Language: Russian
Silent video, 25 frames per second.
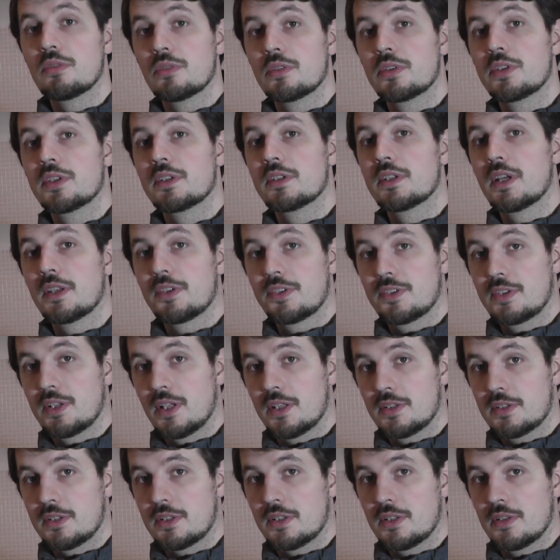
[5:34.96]
вот
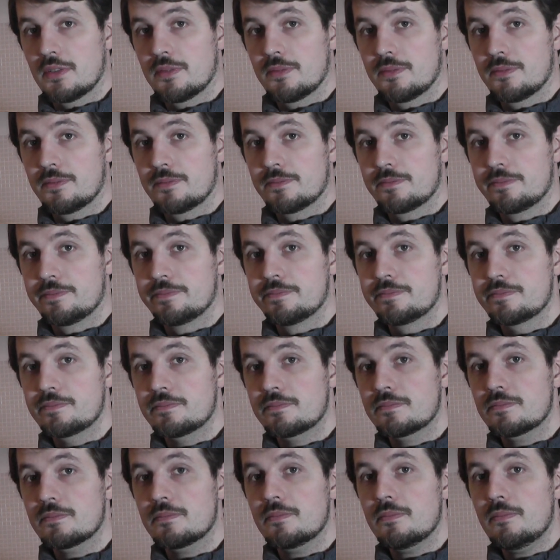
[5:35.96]
недостатки,
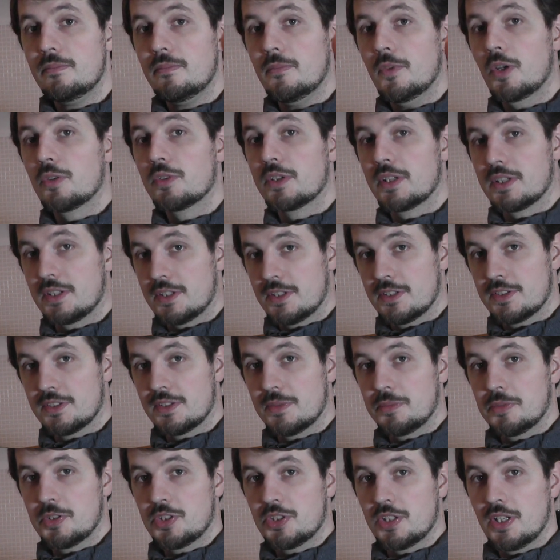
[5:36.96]
вот такие
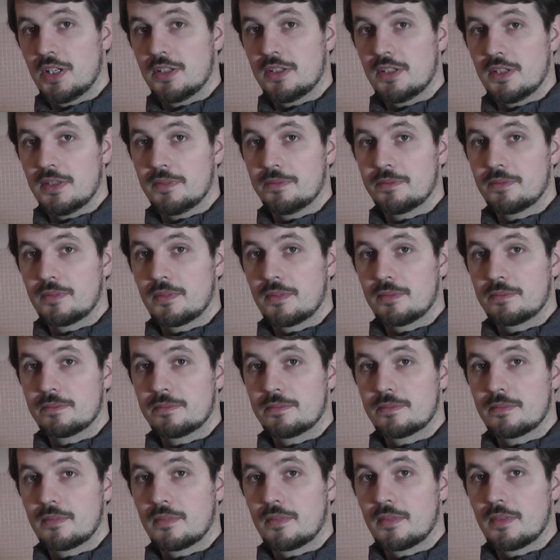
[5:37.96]
замечания.
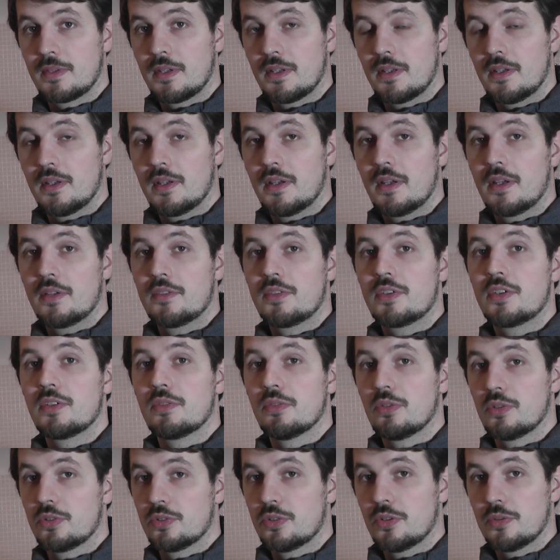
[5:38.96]

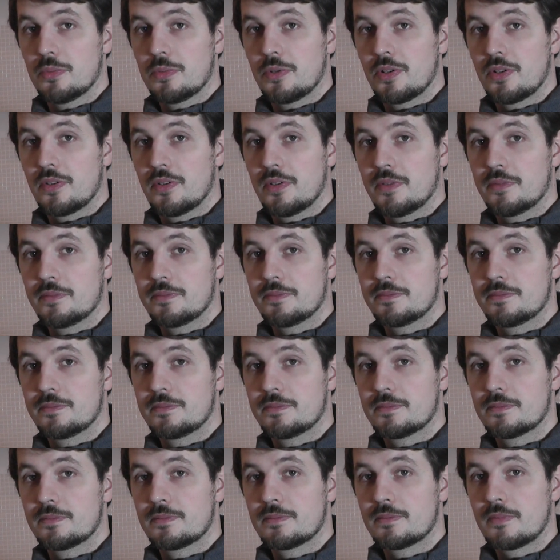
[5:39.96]
Всего доброго.
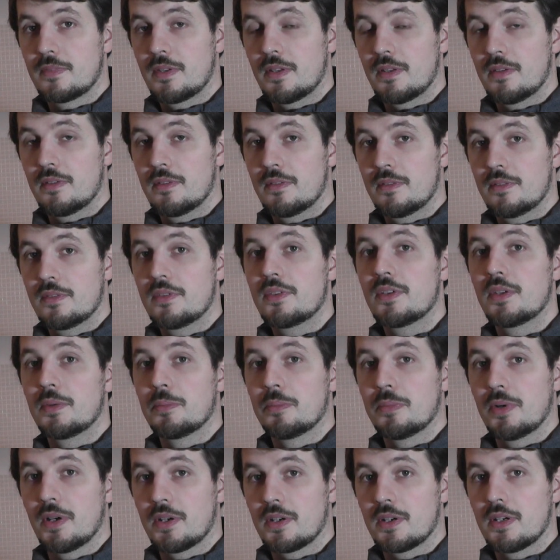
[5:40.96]

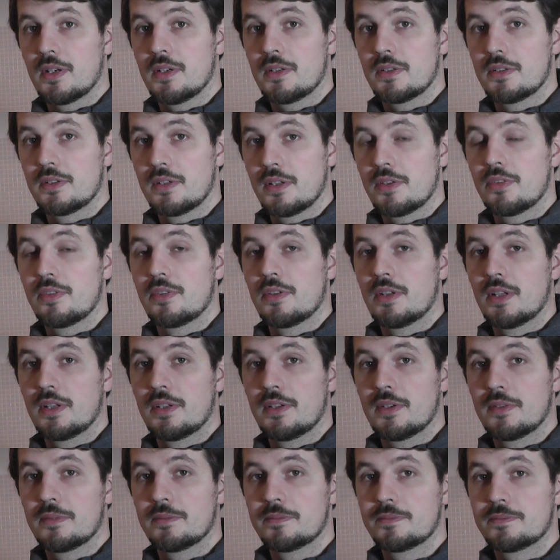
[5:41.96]
Всем пока, до
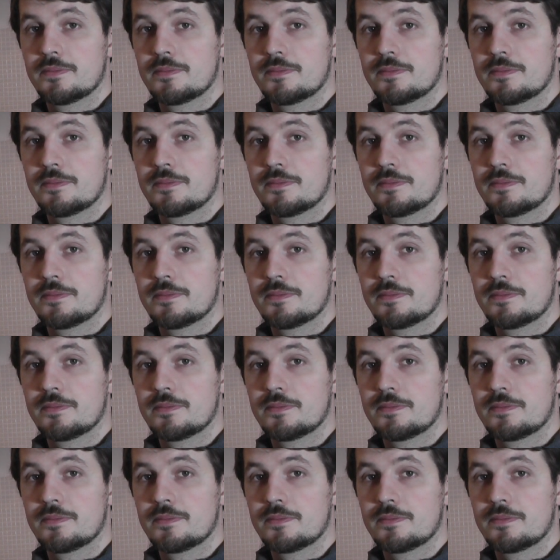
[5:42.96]
свидания.